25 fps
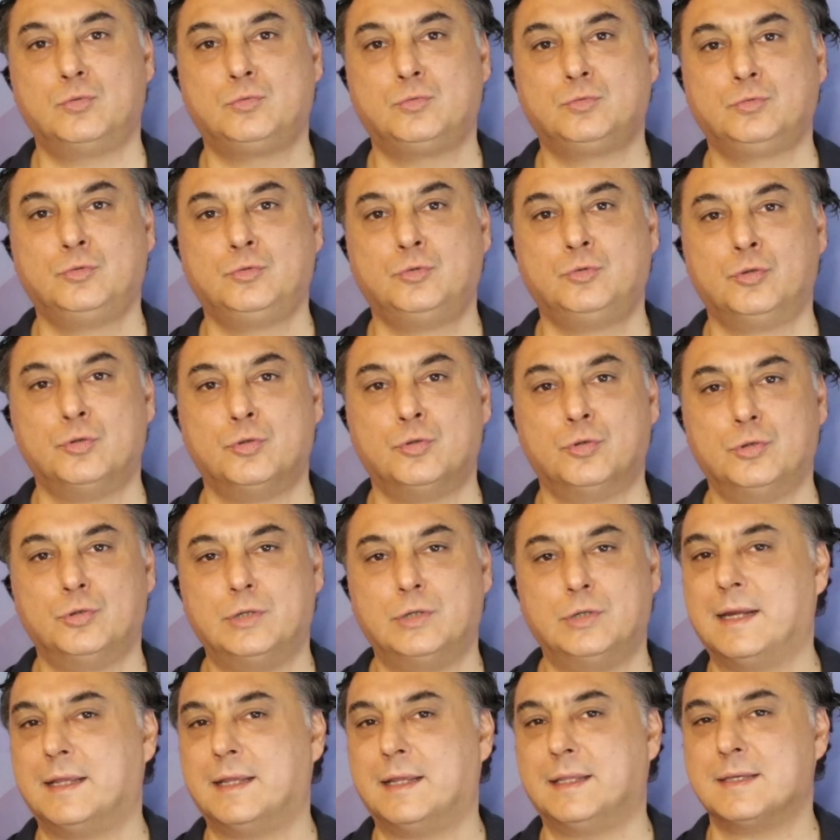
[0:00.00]
günü
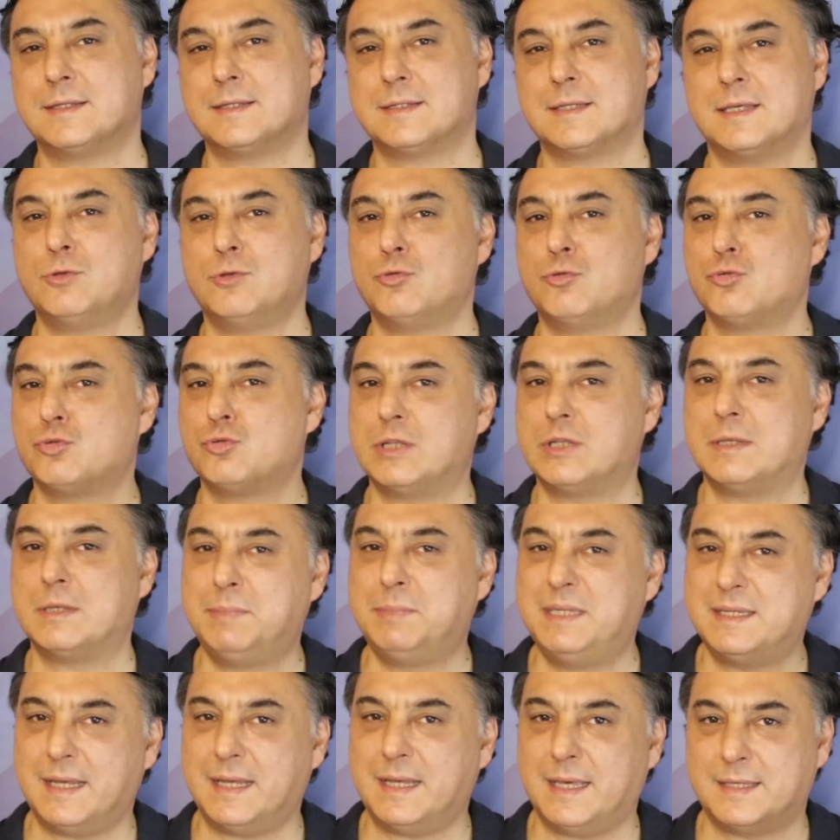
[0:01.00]
neredeyse
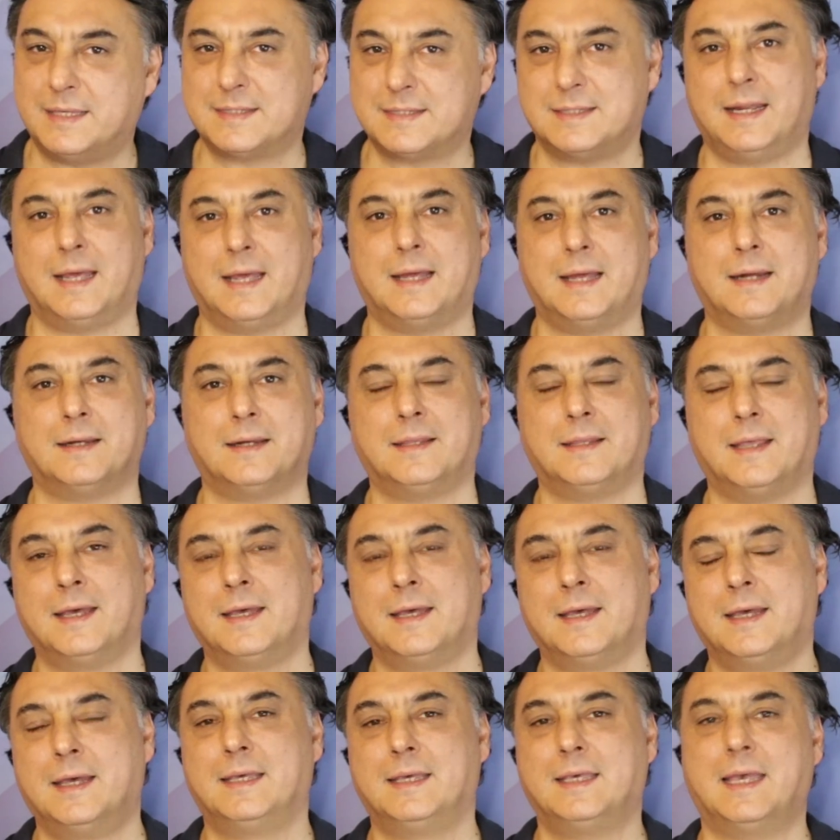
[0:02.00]
%1 eksilerde
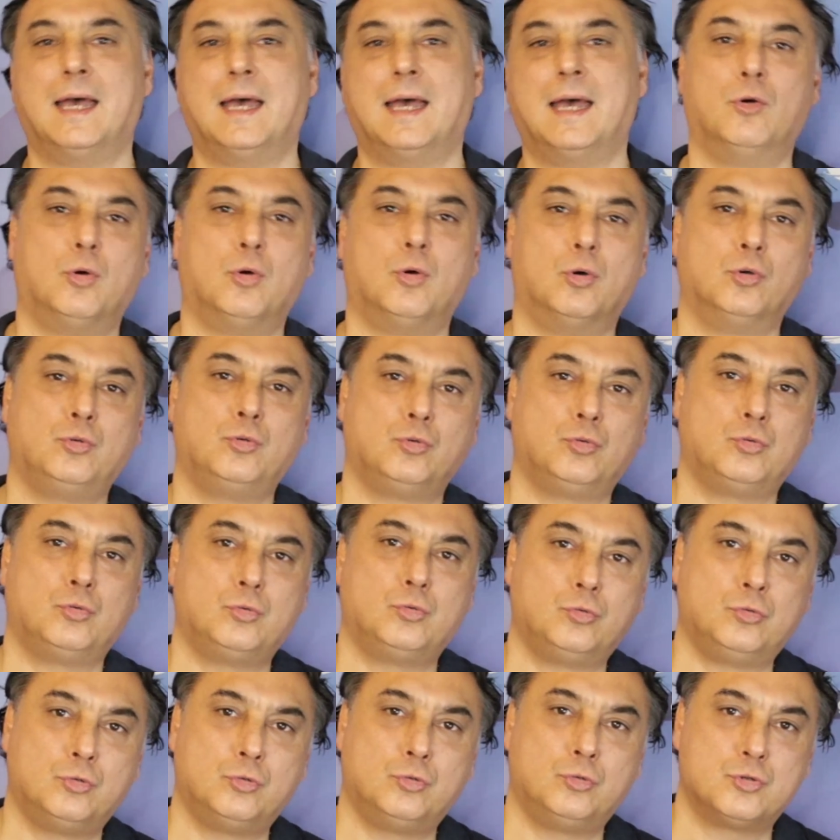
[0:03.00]
yani o
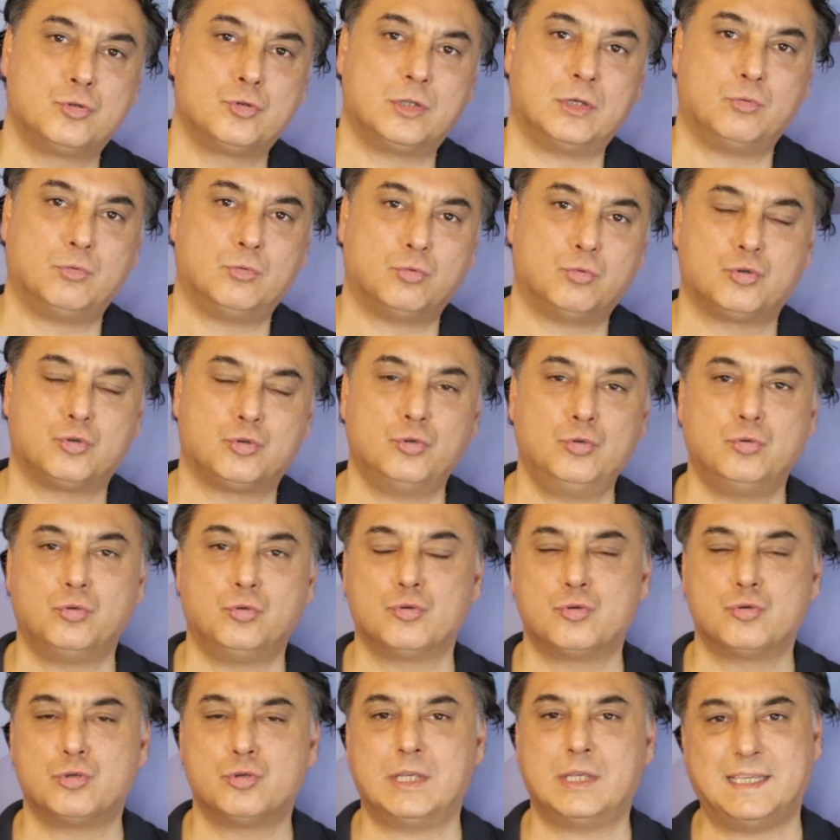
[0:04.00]
yüzde üçün
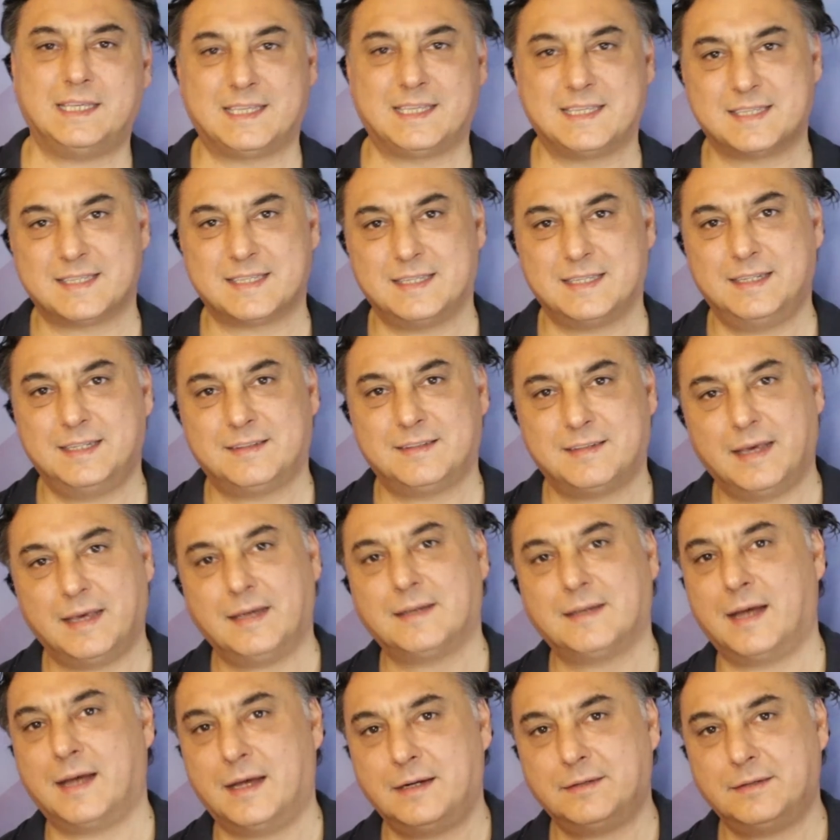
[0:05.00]
yüzde ikisini
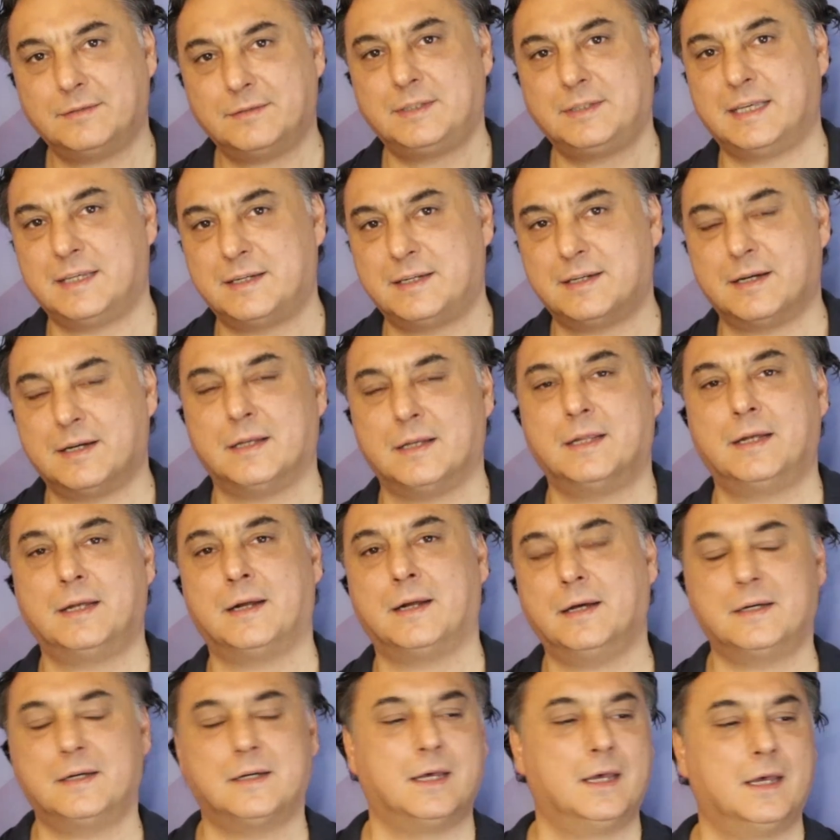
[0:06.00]
tekrar geri
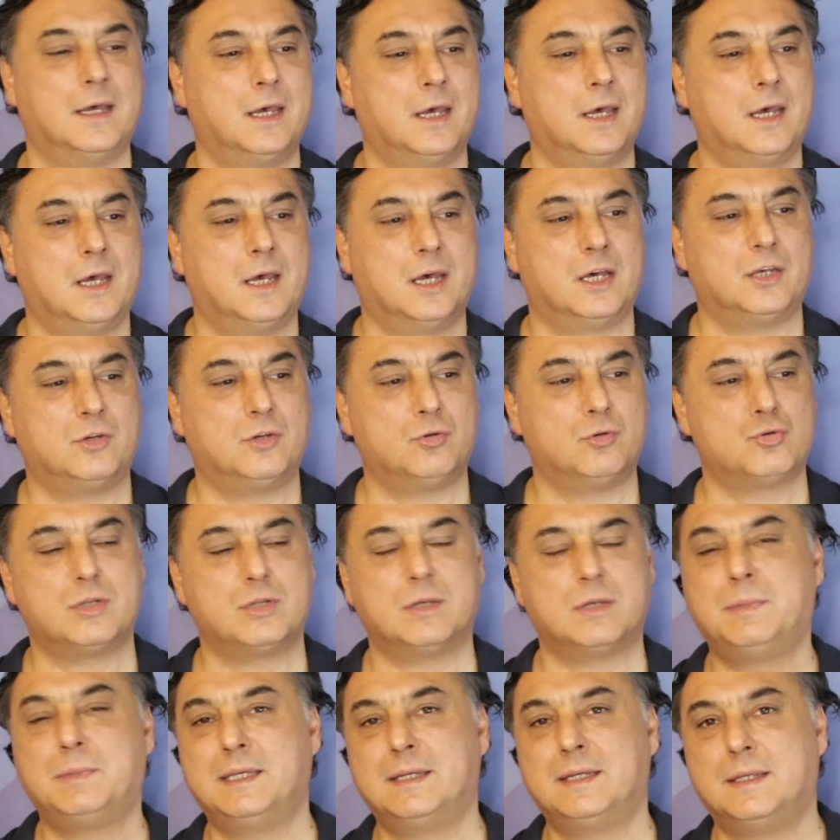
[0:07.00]
alarak
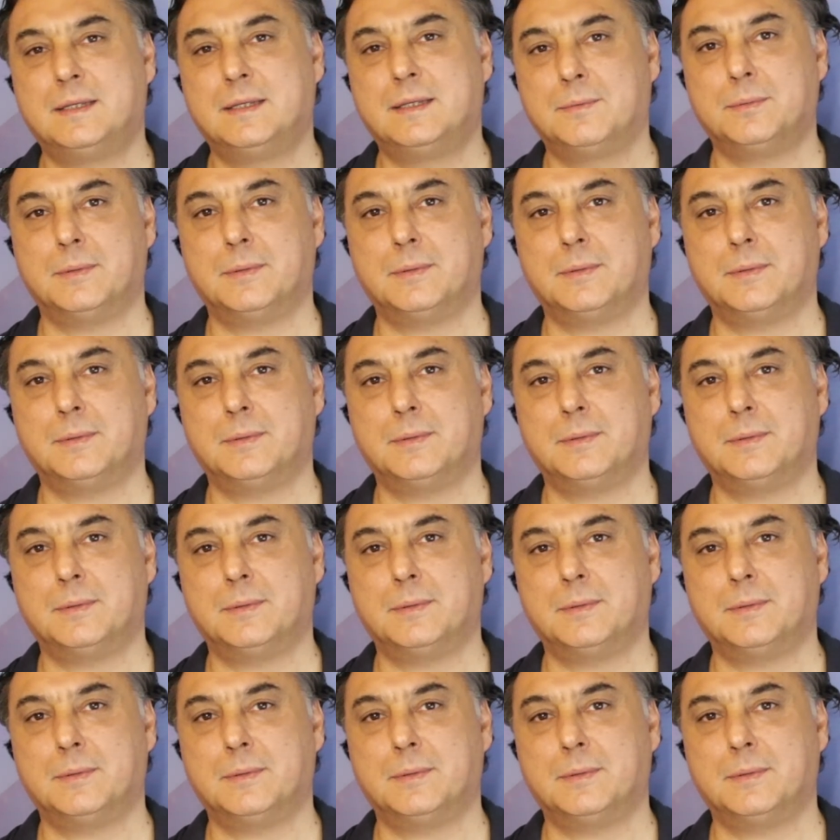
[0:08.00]
yüzde bir gibi bir